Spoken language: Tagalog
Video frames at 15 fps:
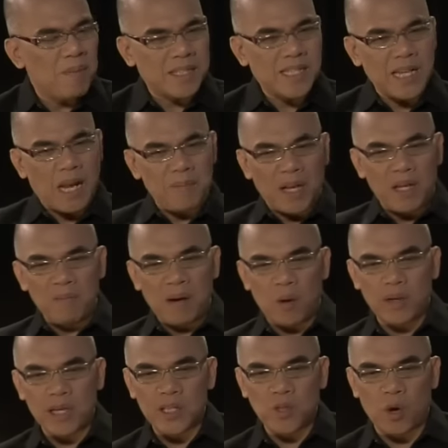Pag sinabi
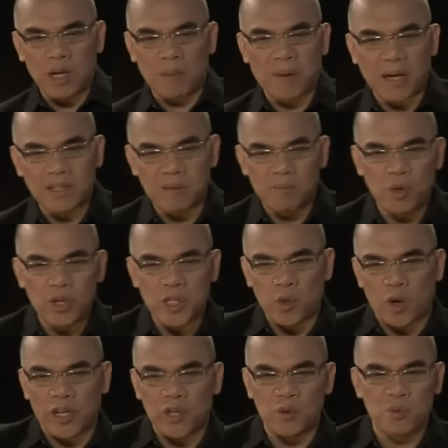halimbawa na ito ang kapartner mo, ito
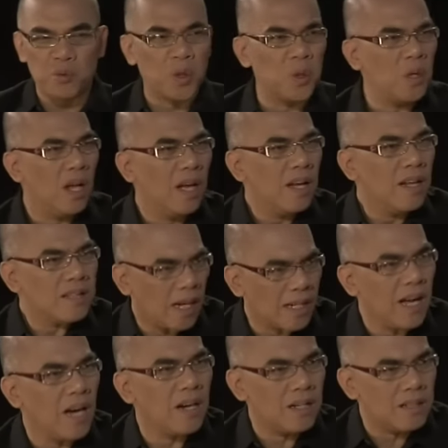ang iyong role,
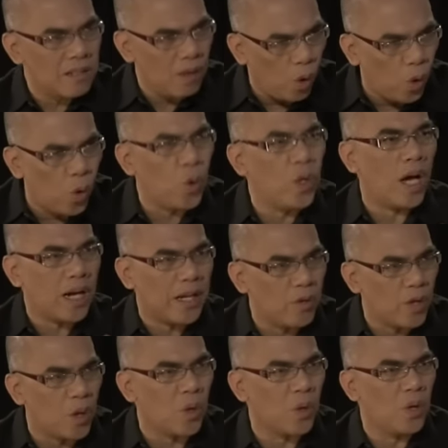talagang Oo lang kayo
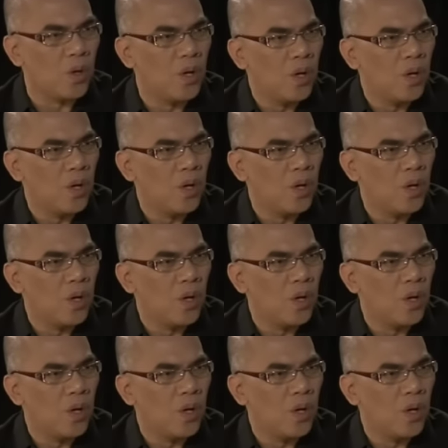ng oo.